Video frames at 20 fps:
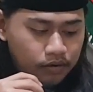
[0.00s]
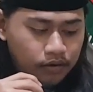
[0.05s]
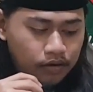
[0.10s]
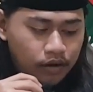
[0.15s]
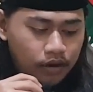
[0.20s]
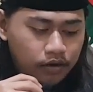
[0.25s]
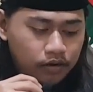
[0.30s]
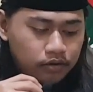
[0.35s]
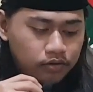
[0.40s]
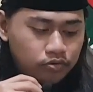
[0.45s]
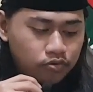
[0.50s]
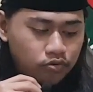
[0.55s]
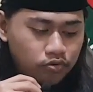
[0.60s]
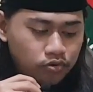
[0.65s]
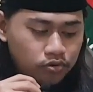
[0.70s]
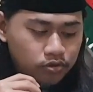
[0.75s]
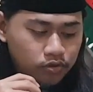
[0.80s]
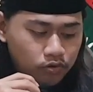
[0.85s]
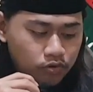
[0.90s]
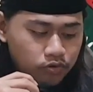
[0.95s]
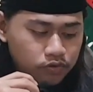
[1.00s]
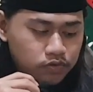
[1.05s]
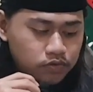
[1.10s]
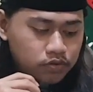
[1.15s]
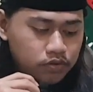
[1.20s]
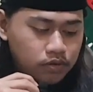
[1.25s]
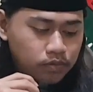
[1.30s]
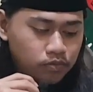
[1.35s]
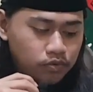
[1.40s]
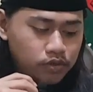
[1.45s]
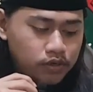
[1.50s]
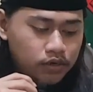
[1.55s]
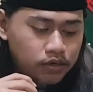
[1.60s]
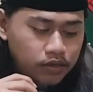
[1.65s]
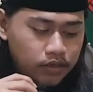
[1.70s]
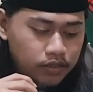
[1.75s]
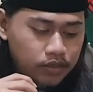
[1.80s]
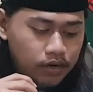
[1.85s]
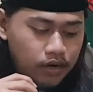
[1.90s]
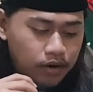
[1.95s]
dan turun terus. Kemudian
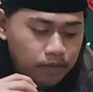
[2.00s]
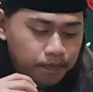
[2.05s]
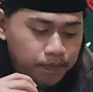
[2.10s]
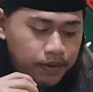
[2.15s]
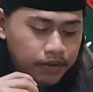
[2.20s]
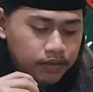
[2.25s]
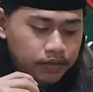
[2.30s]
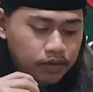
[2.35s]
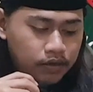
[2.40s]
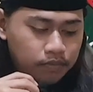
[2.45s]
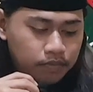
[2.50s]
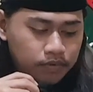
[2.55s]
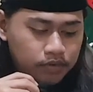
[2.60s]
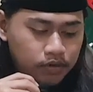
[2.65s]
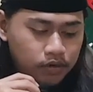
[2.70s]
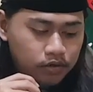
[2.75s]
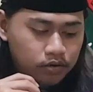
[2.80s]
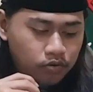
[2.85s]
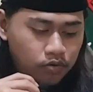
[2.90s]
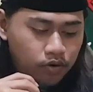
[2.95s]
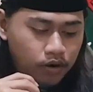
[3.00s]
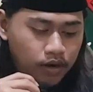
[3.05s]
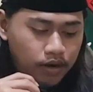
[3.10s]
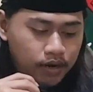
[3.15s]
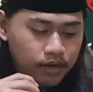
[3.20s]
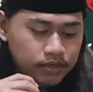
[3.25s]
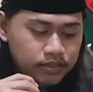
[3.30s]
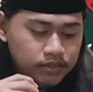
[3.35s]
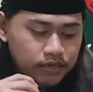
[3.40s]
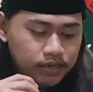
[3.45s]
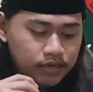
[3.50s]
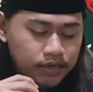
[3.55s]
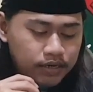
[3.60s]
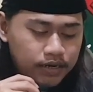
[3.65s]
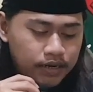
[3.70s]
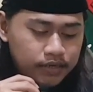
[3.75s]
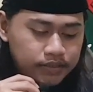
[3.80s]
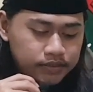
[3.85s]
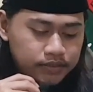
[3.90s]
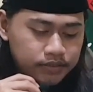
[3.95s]
kita rapat dengan Menteri Keuangan. Saya
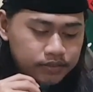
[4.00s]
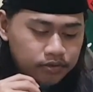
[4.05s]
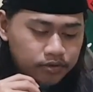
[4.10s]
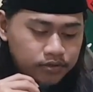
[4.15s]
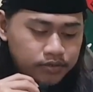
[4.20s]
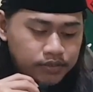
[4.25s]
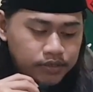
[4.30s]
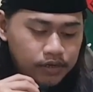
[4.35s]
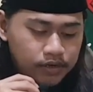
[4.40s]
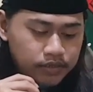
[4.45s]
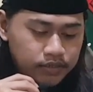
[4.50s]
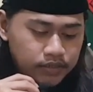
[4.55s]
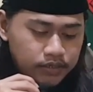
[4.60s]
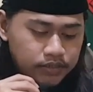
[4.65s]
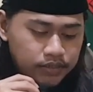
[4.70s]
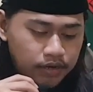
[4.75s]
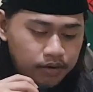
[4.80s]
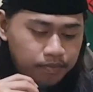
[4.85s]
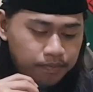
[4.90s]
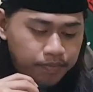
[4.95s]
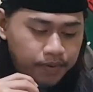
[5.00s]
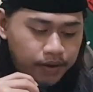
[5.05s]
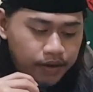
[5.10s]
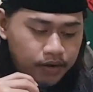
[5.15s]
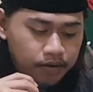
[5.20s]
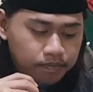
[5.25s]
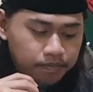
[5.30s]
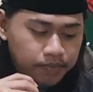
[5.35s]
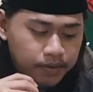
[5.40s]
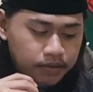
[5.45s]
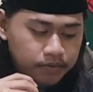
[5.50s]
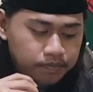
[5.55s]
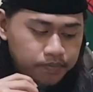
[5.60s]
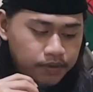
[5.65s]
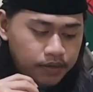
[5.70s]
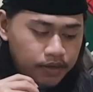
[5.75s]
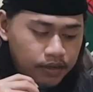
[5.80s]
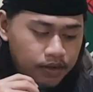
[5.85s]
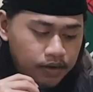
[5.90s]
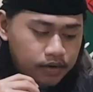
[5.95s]
ingat sosialisasi MPR 4
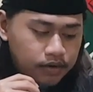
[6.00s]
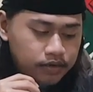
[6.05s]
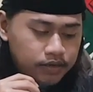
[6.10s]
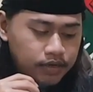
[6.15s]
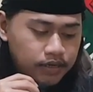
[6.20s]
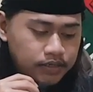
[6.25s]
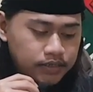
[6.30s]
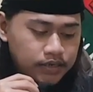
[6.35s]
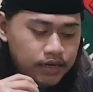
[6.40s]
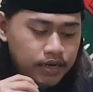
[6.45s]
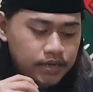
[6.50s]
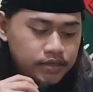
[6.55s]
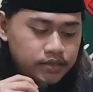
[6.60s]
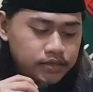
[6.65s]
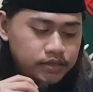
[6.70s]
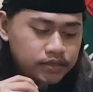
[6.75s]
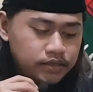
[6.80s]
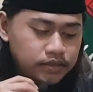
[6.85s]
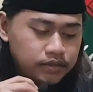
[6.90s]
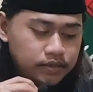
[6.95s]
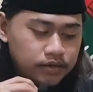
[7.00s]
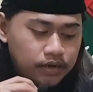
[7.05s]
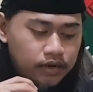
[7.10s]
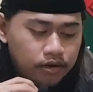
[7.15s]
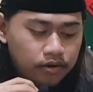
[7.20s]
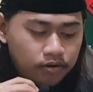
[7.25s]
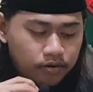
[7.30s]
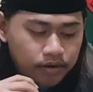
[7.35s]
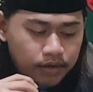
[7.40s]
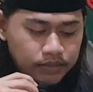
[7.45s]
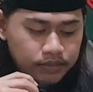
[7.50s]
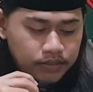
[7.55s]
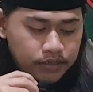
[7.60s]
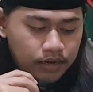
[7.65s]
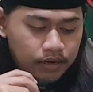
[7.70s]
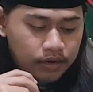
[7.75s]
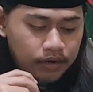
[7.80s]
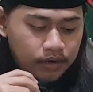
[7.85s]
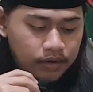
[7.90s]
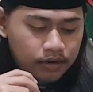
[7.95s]
pilar dia janji alokasi
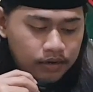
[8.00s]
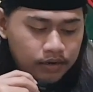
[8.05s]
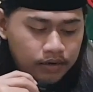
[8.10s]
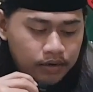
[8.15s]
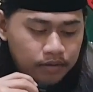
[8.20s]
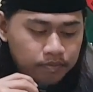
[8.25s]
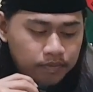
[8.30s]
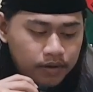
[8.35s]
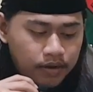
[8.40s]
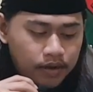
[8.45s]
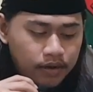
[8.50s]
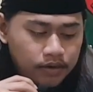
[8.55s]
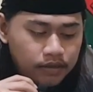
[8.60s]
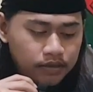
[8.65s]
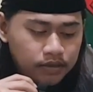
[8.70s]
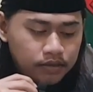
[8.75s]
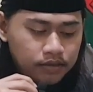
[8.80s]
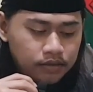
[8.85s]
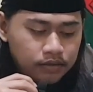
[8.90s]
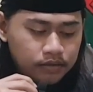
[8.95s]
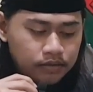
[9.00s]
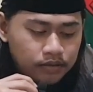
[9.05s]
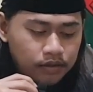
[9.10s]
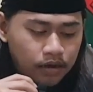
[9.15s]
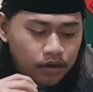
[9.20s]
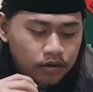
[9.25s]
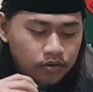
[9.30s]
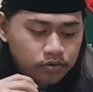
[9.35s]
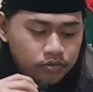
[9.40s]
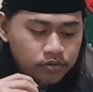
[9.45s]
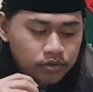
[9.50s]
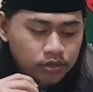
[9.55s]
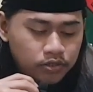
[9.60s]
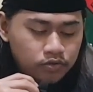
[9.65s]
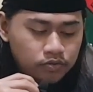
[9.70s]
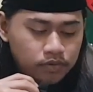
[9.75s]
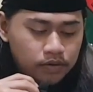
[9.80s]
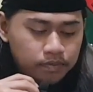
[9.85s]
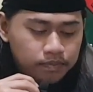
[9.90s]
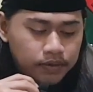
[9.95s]
anggaran 6 kali, tahunnya
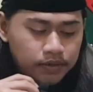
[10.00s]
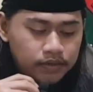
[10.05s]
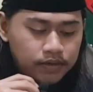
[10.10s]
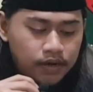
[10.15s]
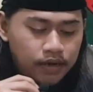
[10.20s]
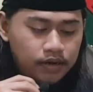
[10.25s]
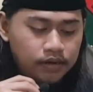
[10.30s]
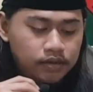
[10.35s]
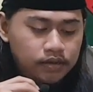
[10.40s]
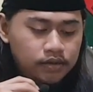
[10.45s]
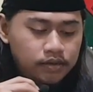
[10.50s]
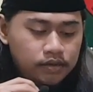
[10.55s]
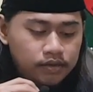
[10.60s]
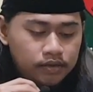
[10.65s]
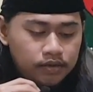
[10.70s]
cuma 4 kali.